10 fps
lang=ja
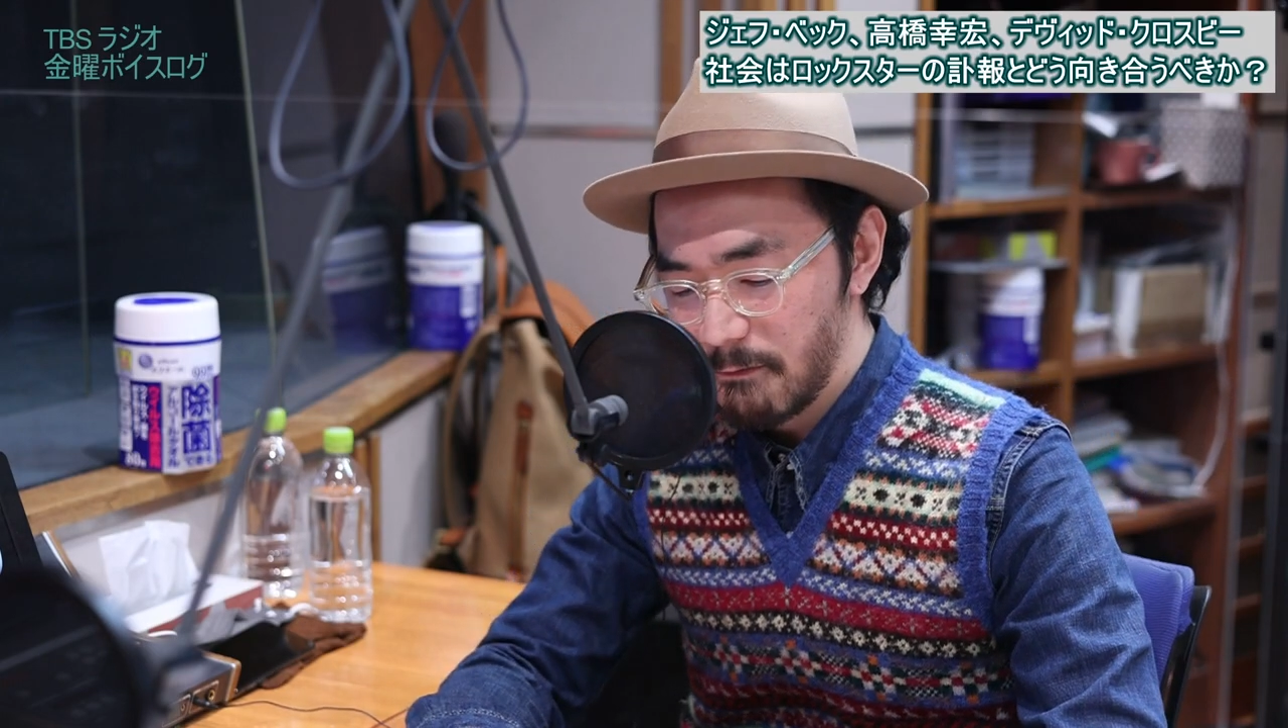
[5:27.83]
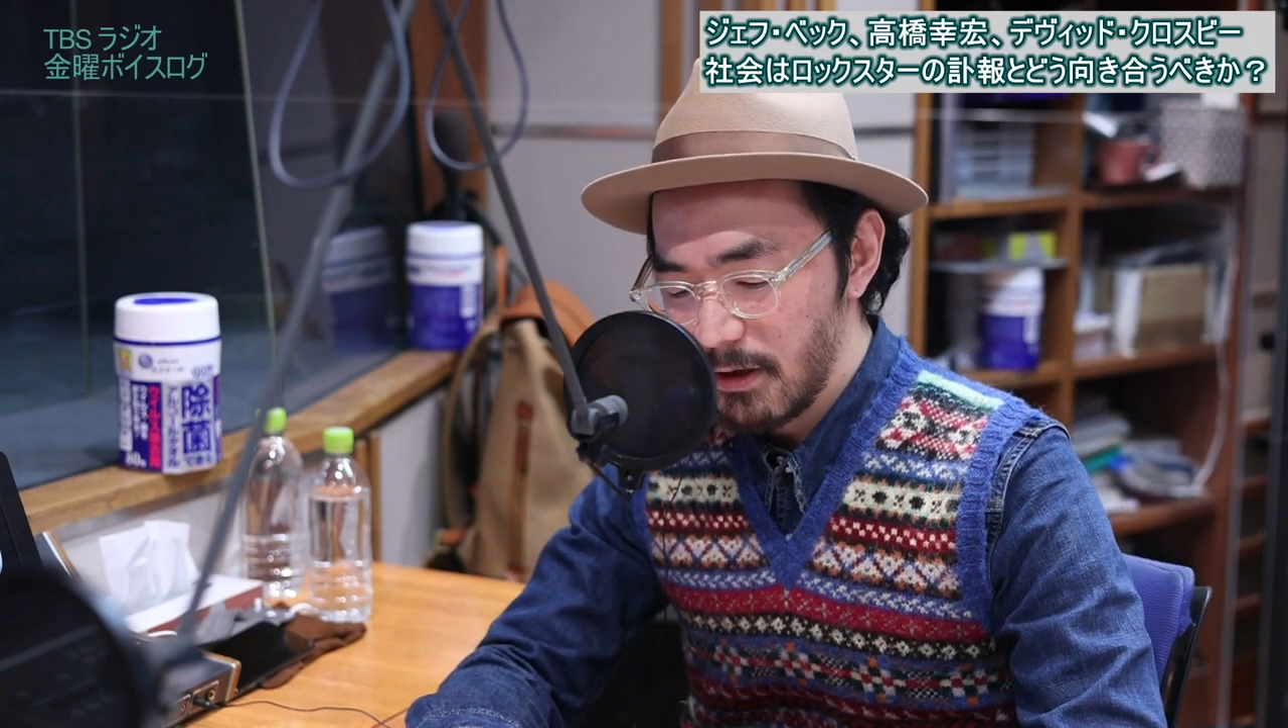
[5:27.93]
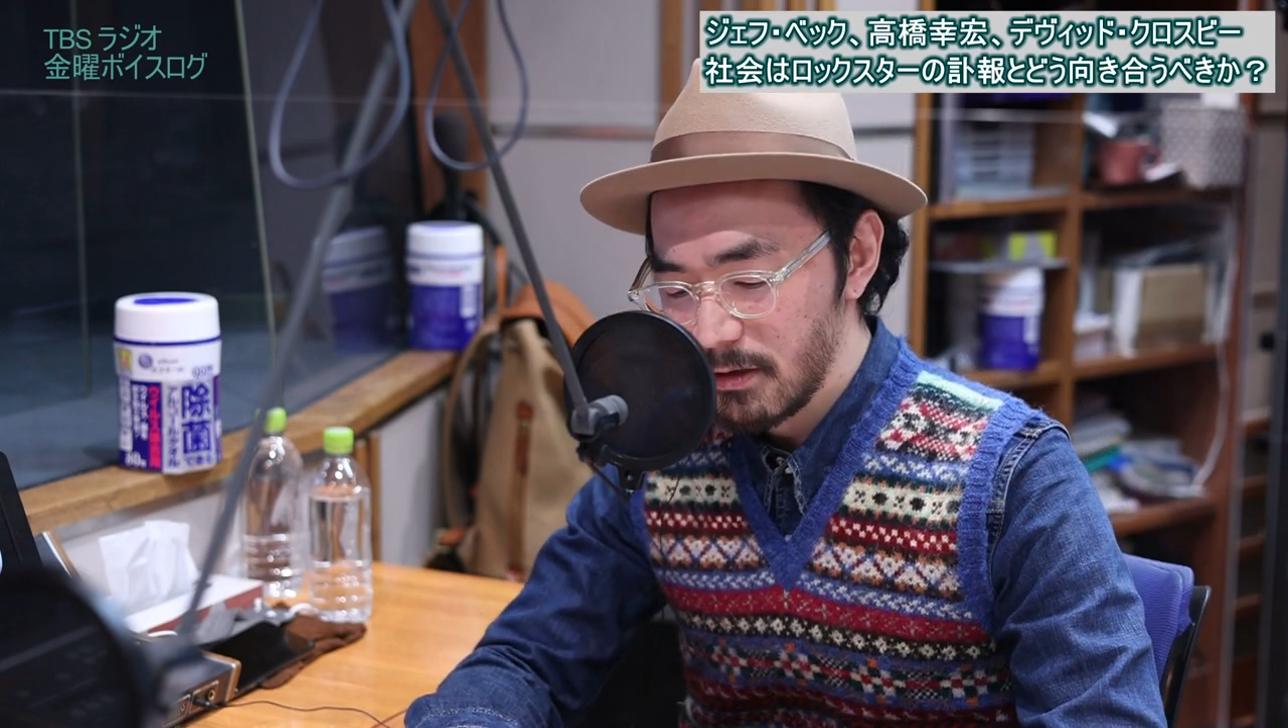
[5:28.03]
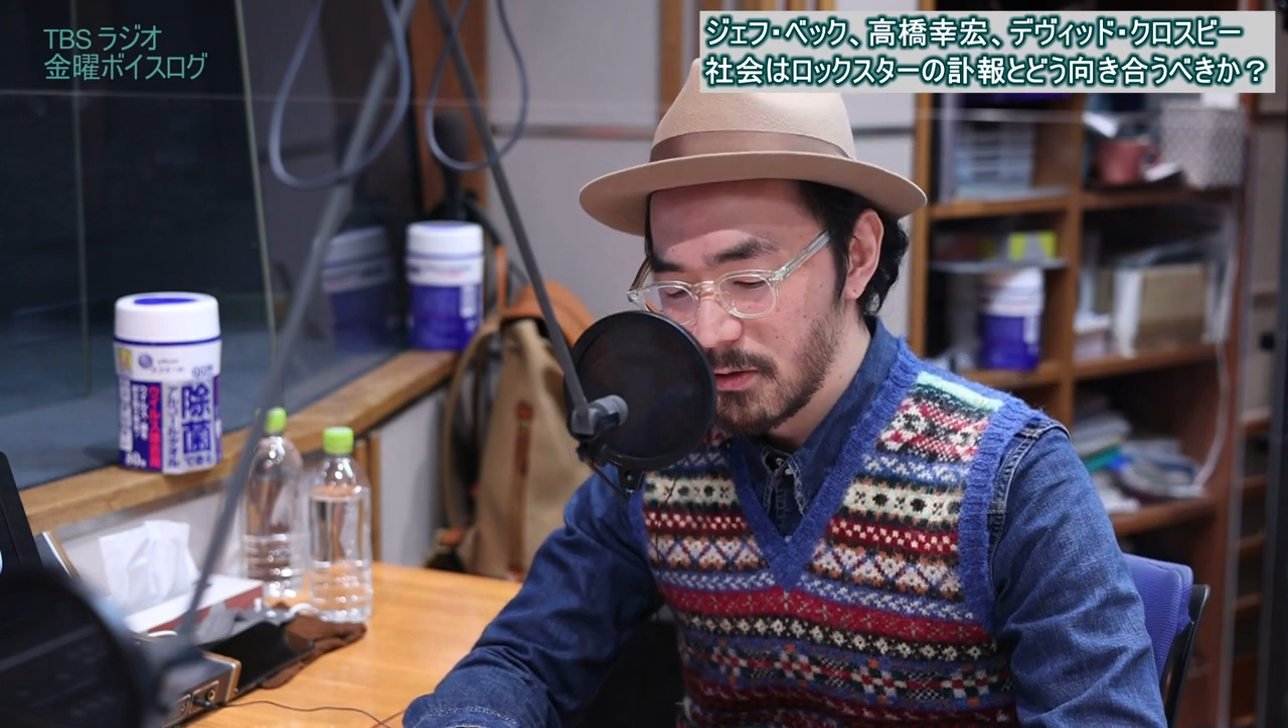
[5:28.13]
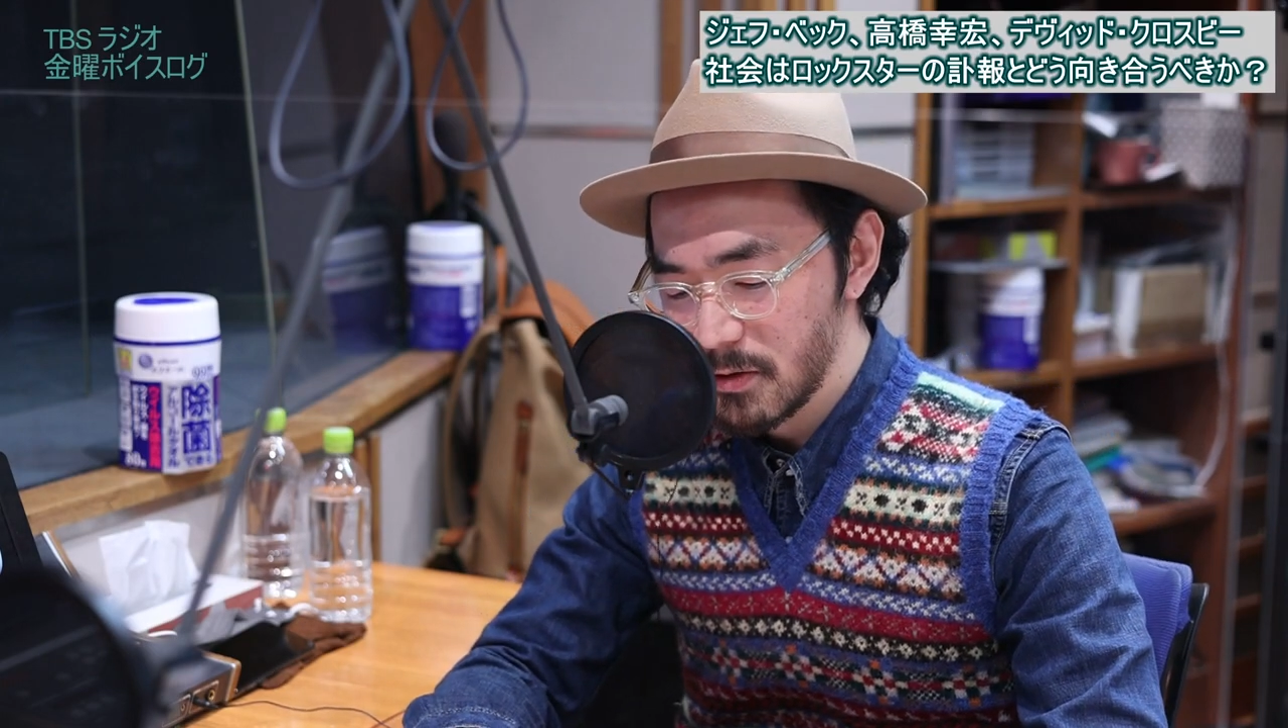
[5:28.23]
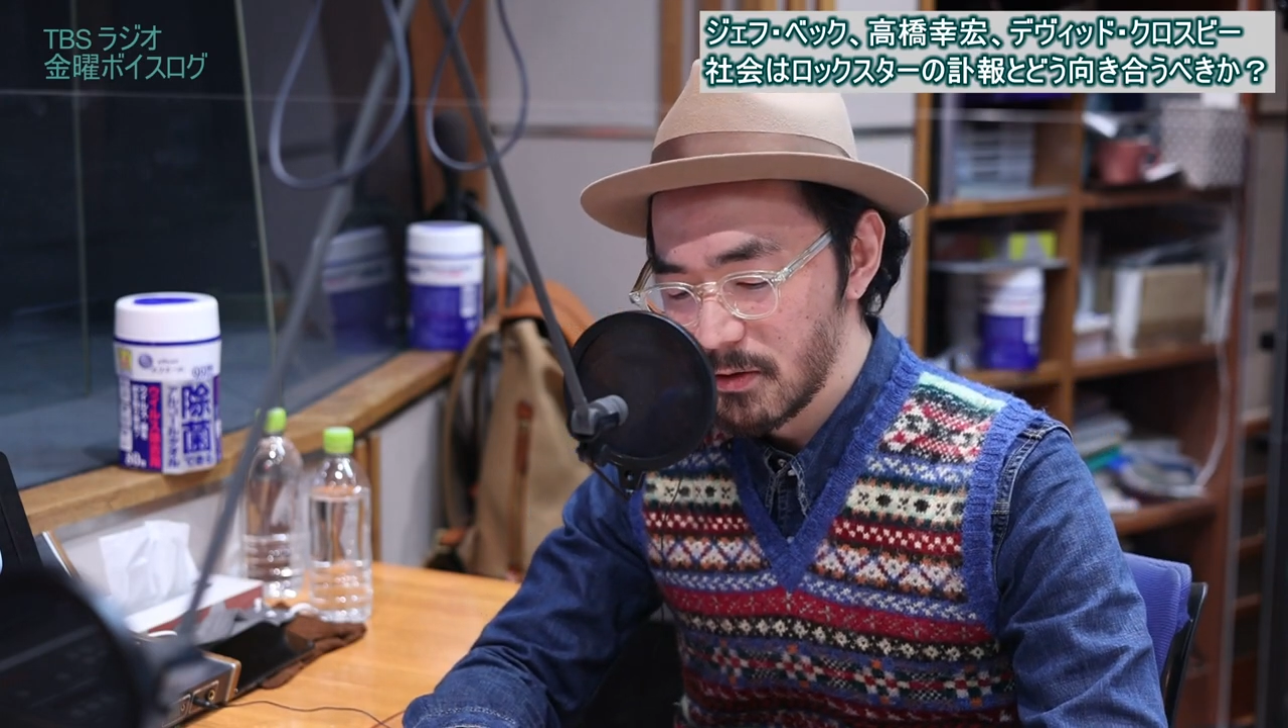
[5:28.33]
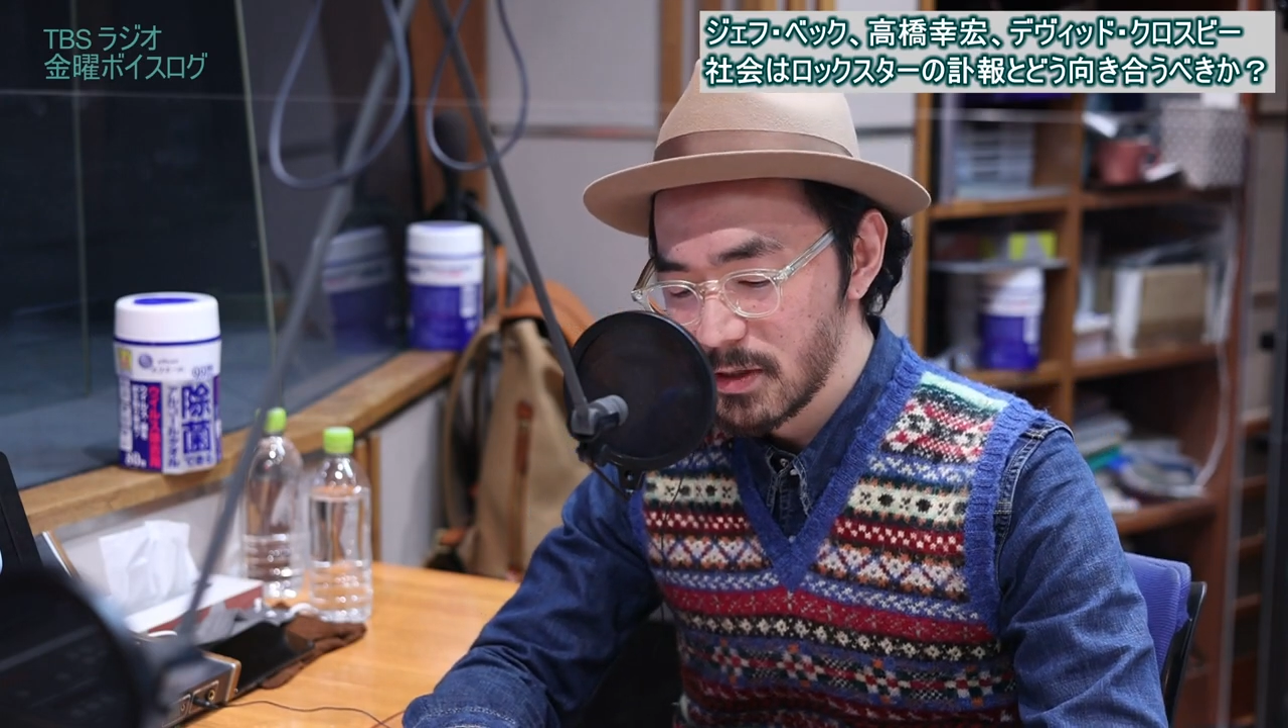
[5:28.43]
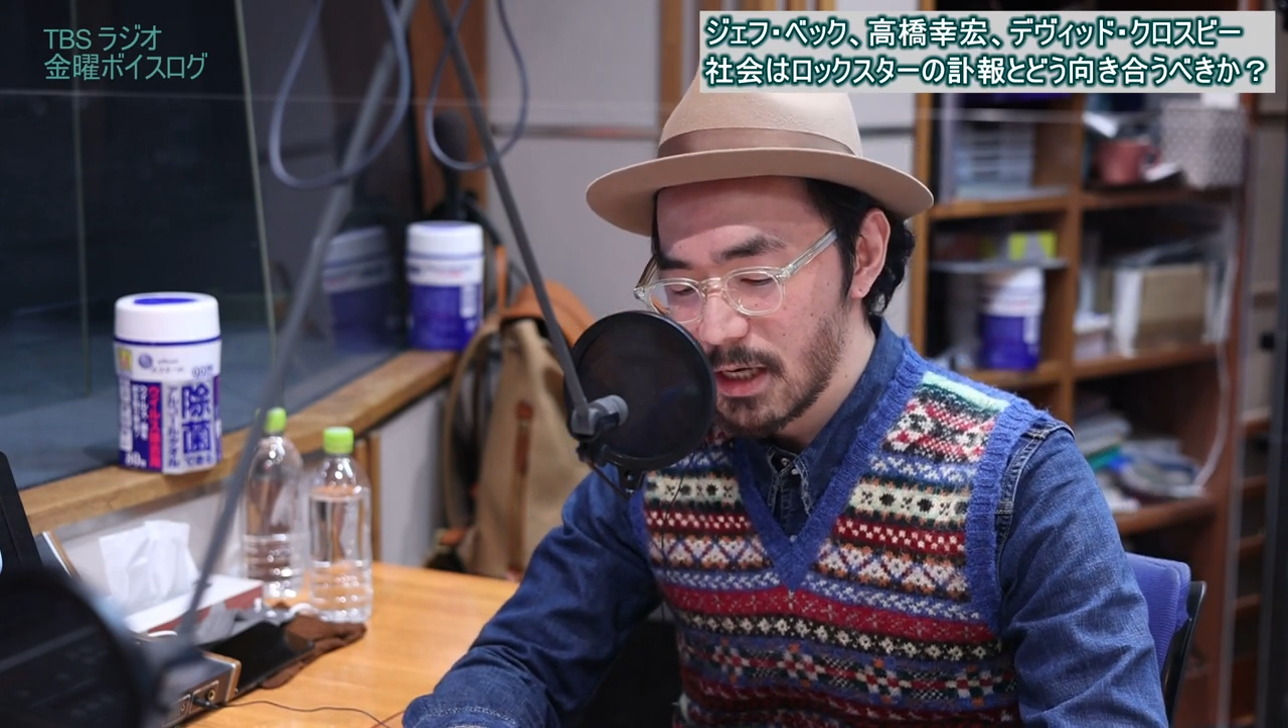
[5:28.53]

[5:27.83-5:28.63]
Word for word: ファンの存